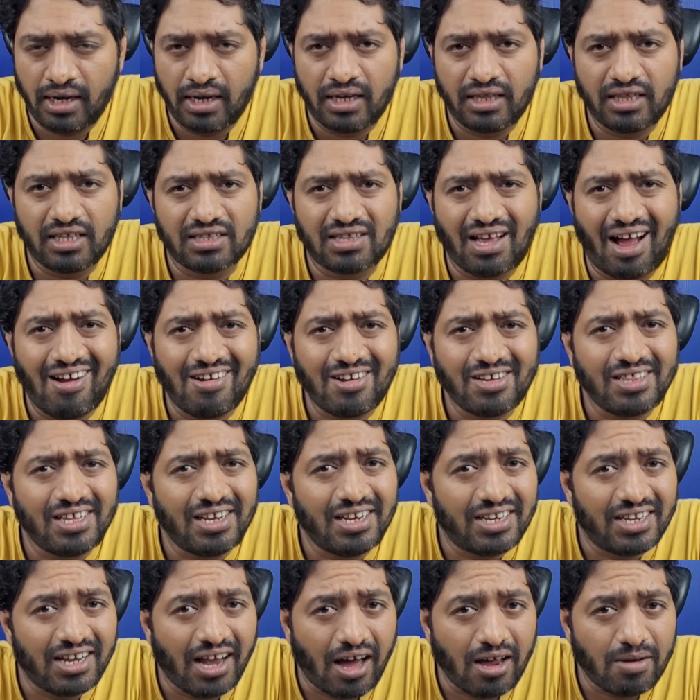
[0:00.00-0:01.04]
இந்த
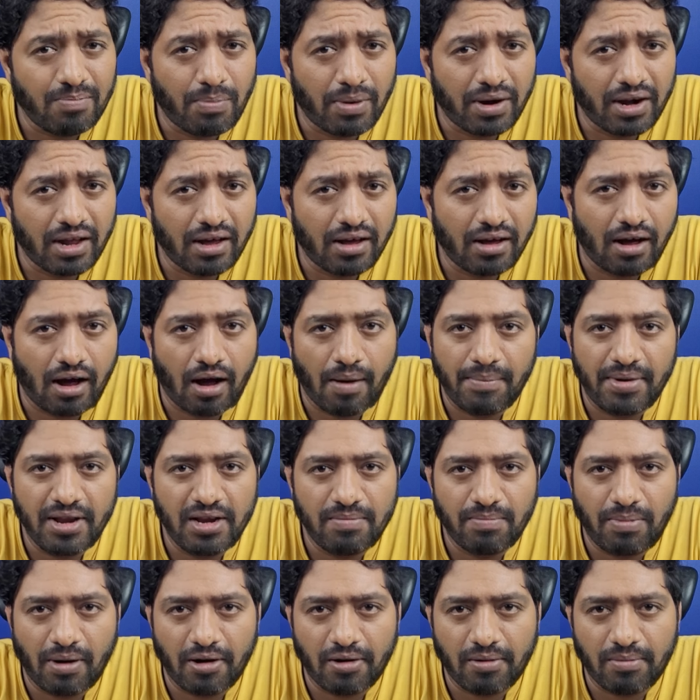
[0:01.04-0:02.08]
தாக்குதல் யார் பண்ணா
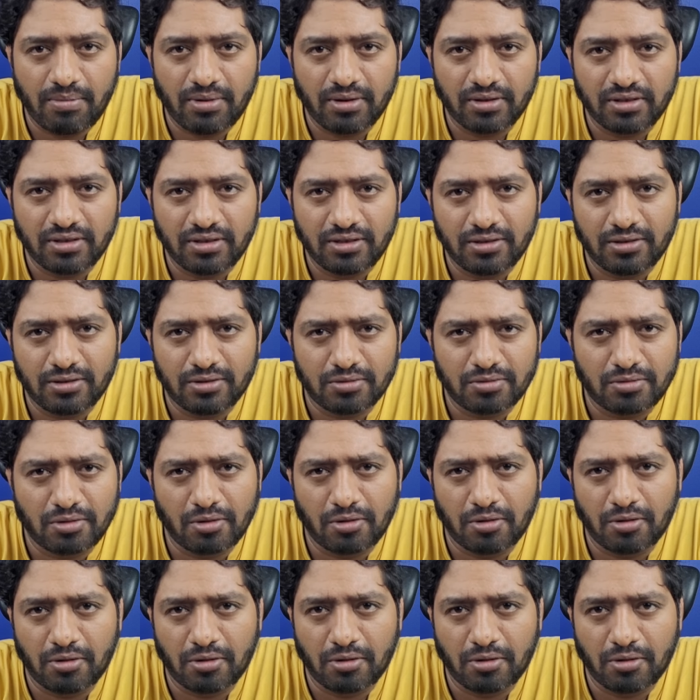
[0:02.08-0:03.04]
அப்படின்னு பார்க்கும்போது ஸோ